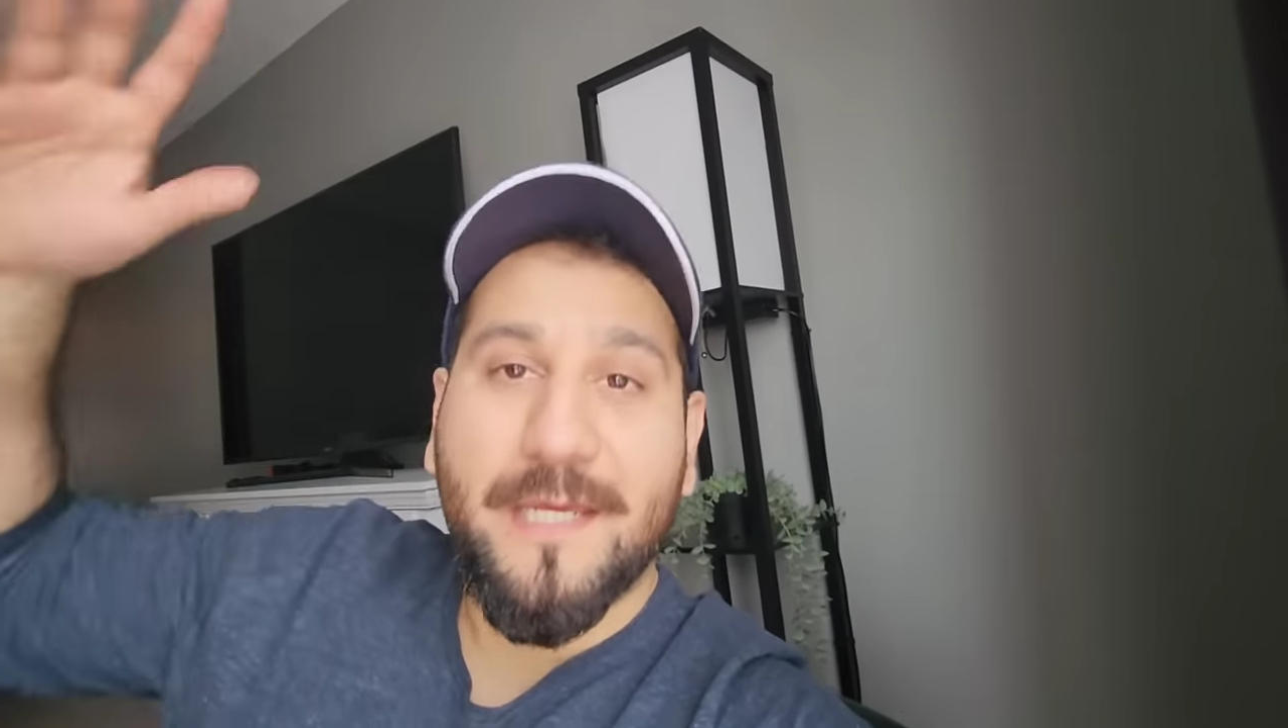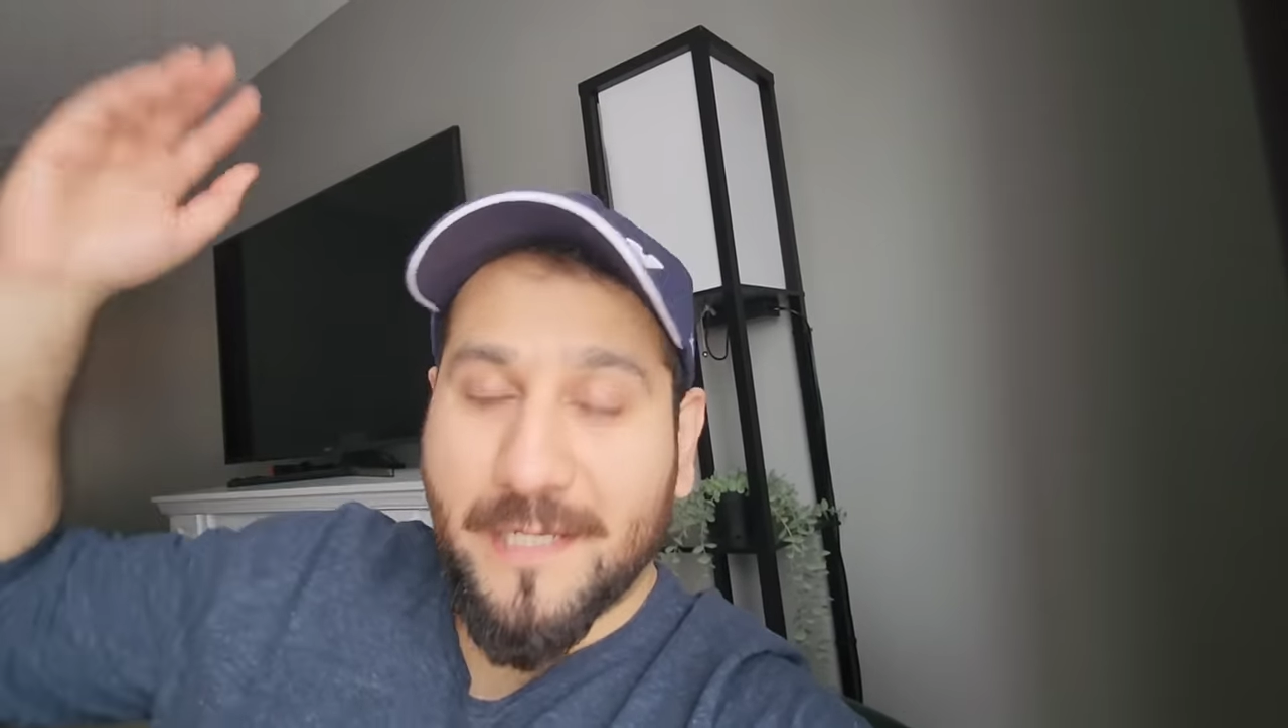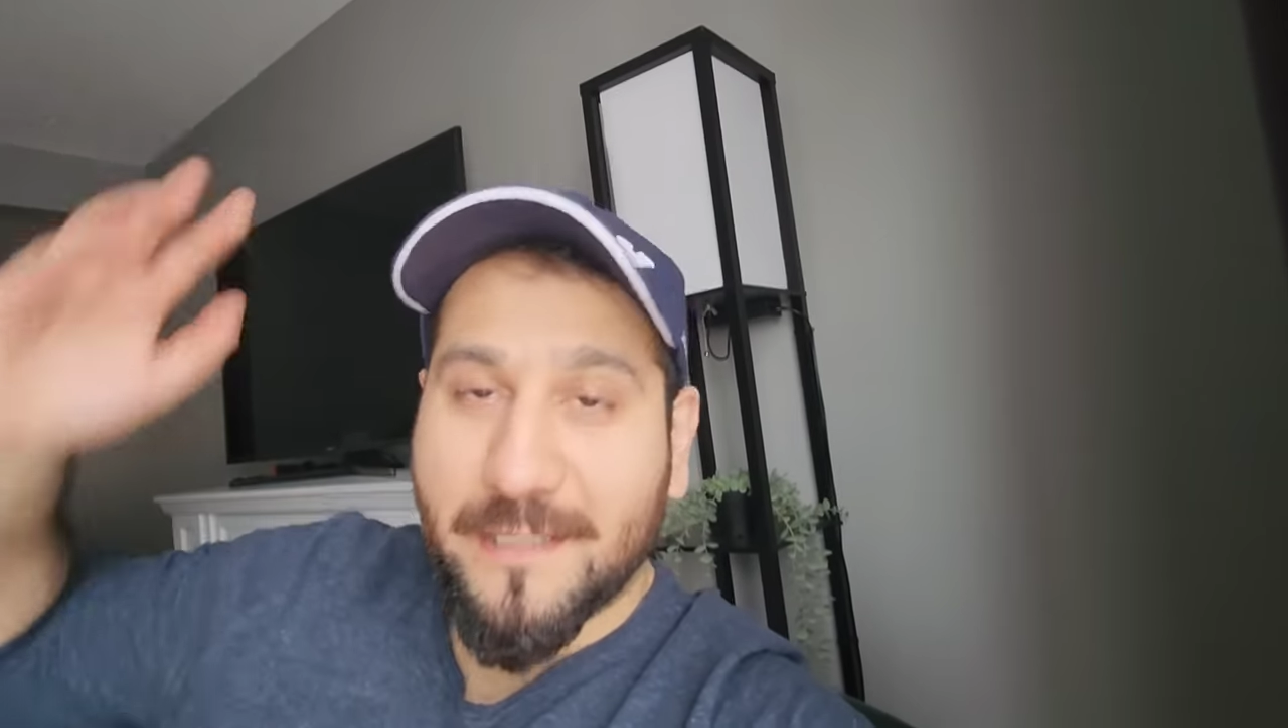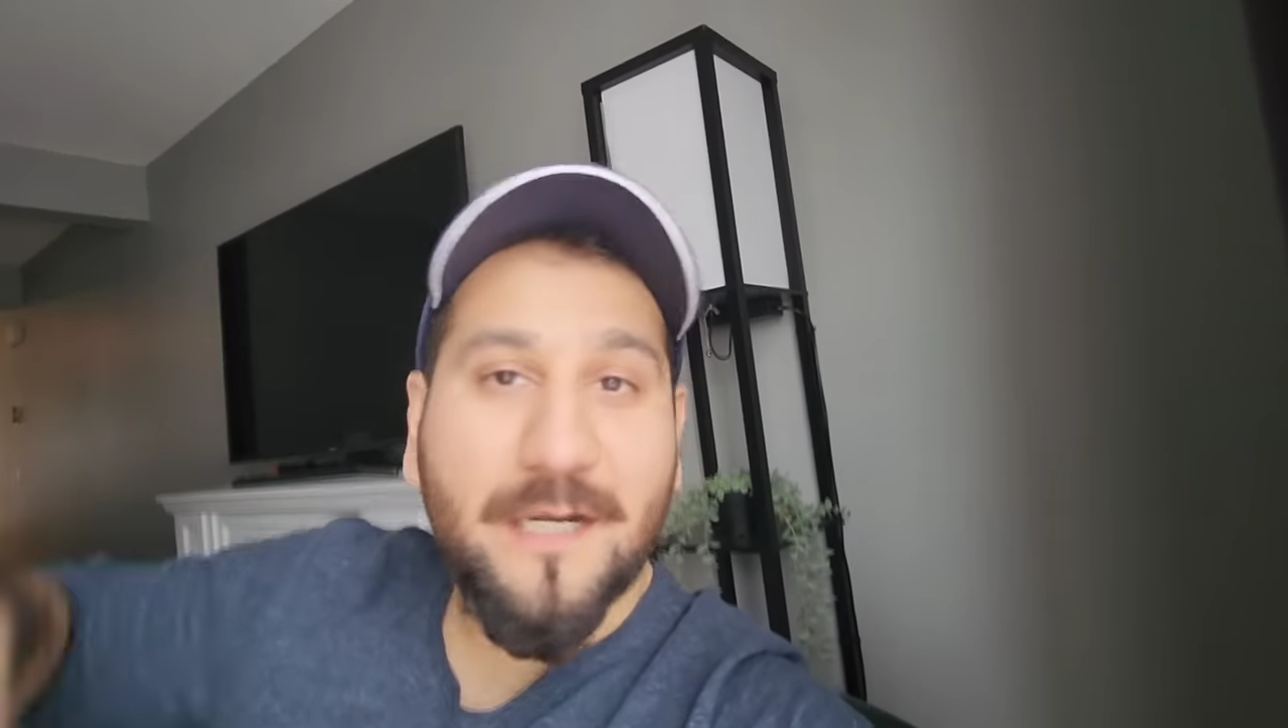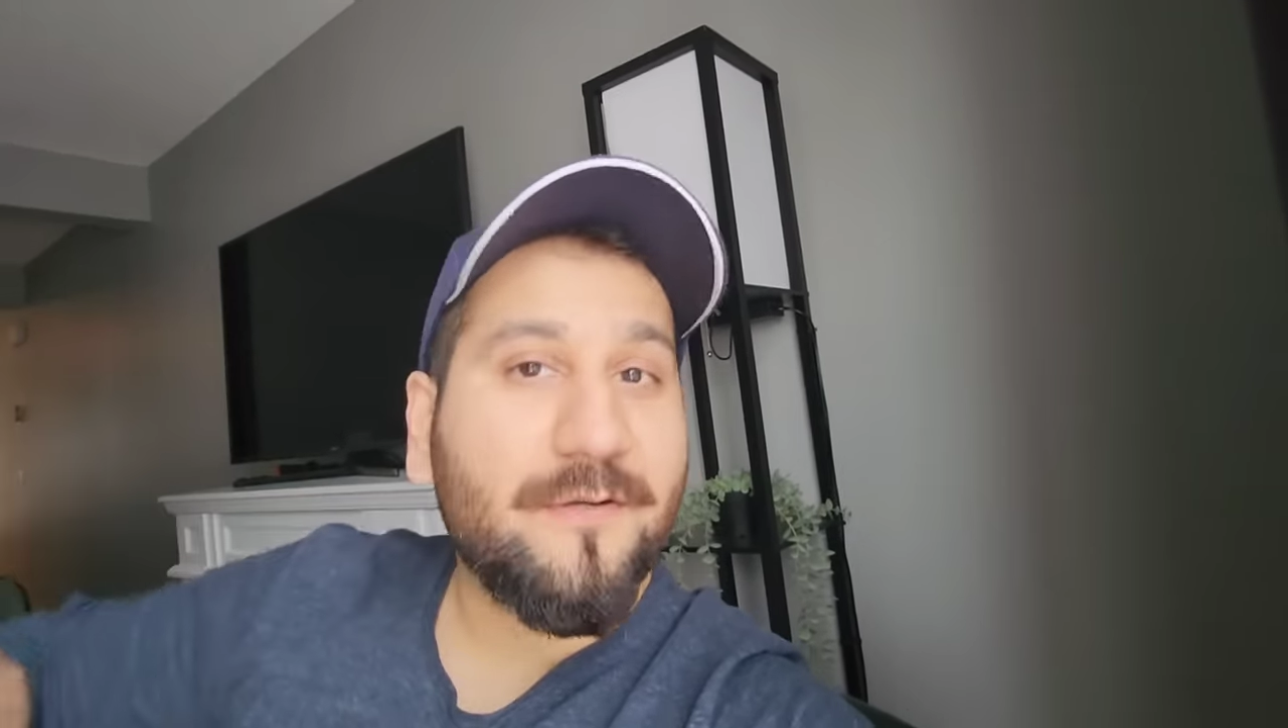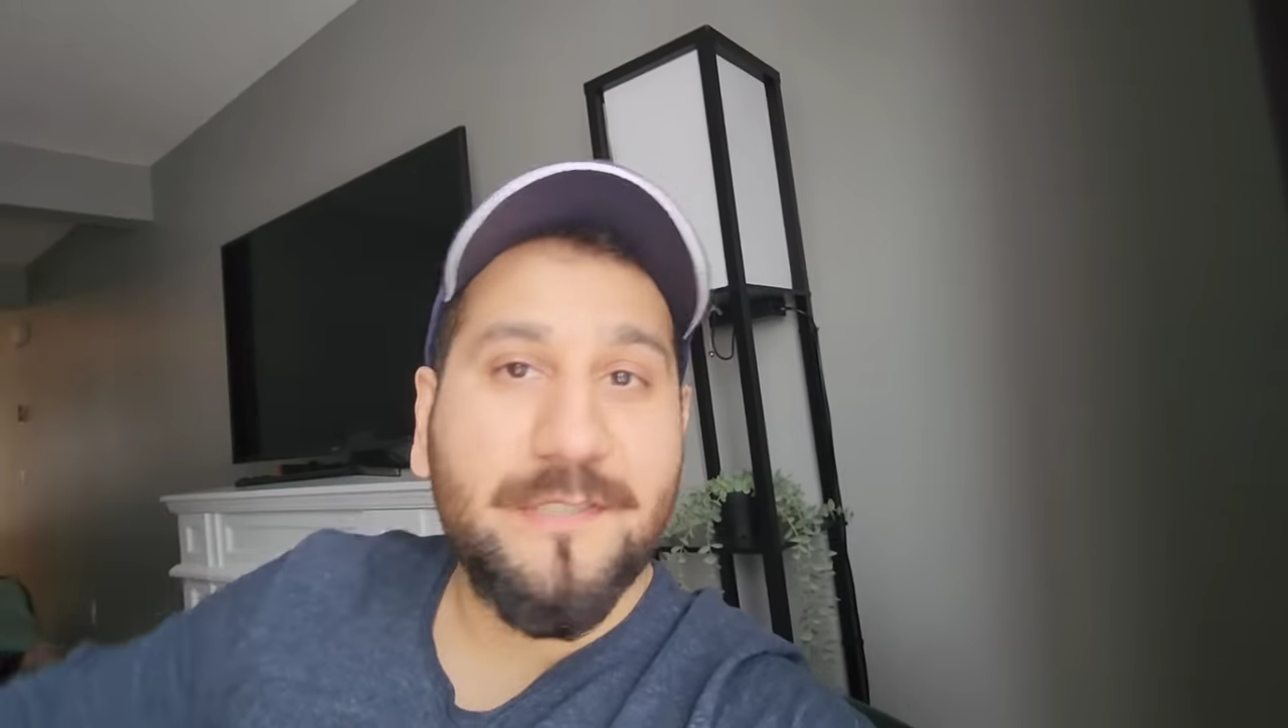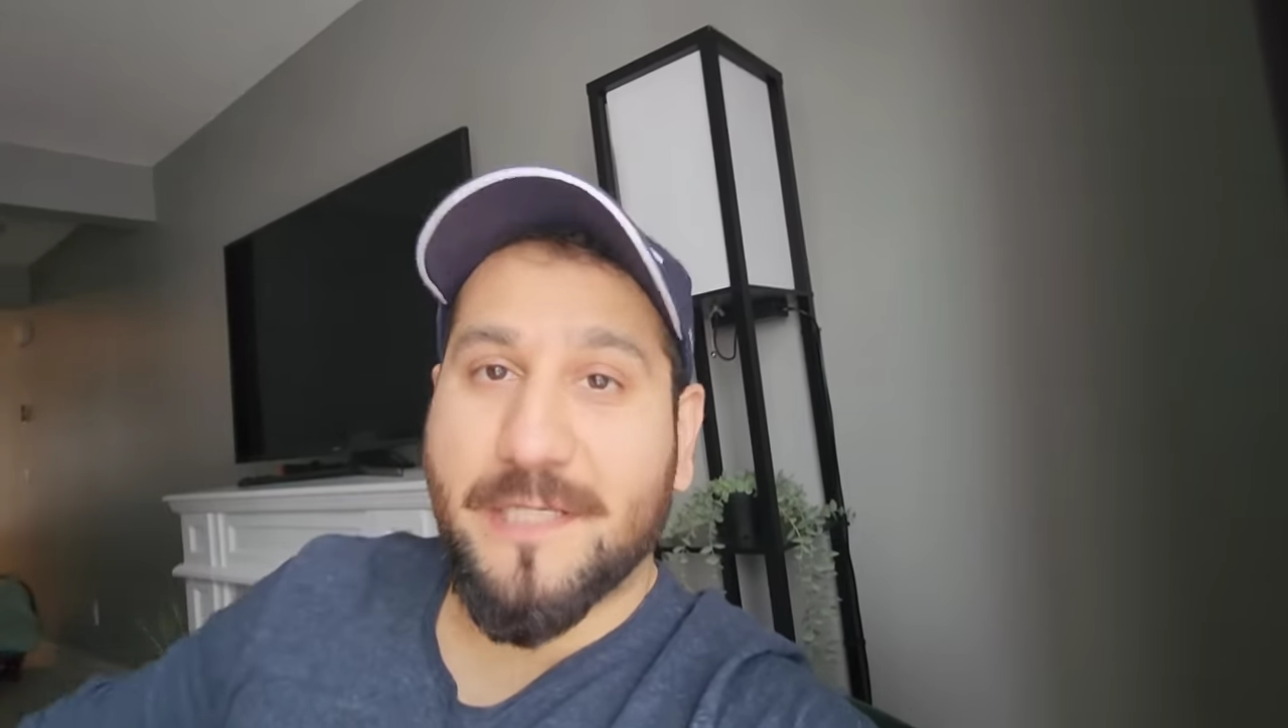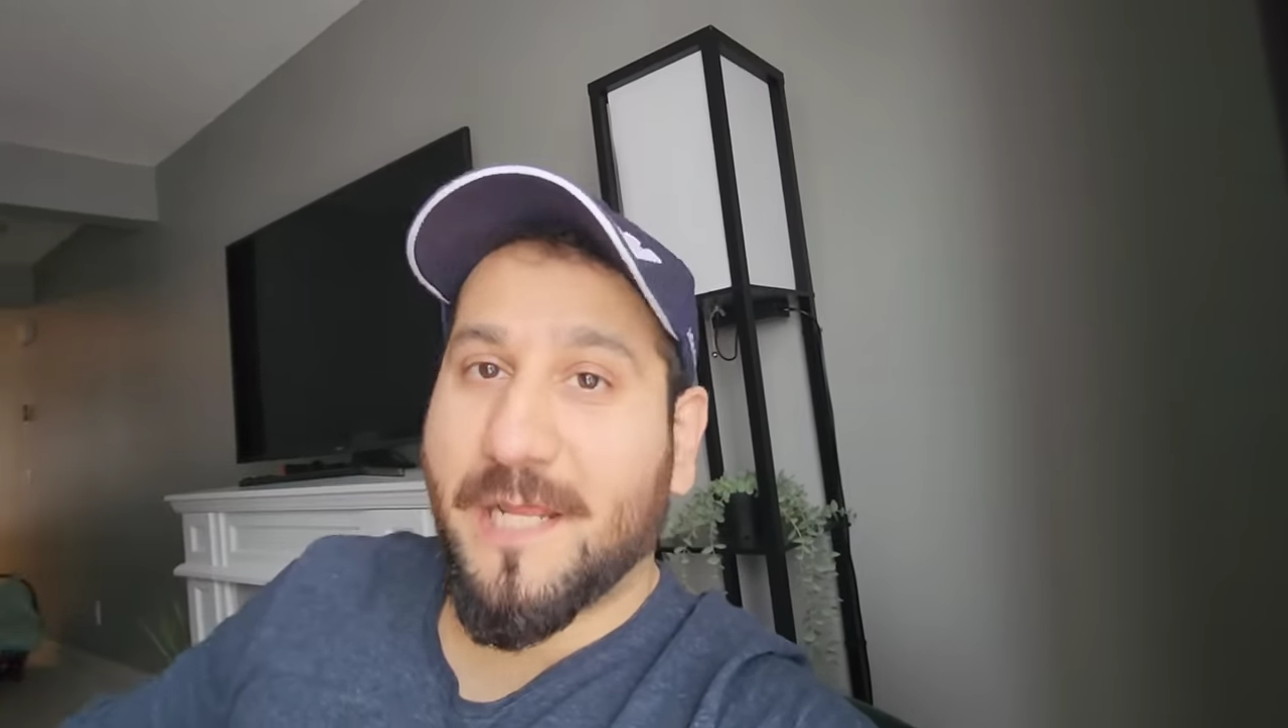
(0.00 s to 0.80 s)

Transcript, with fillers: इन कंट्रीज़ के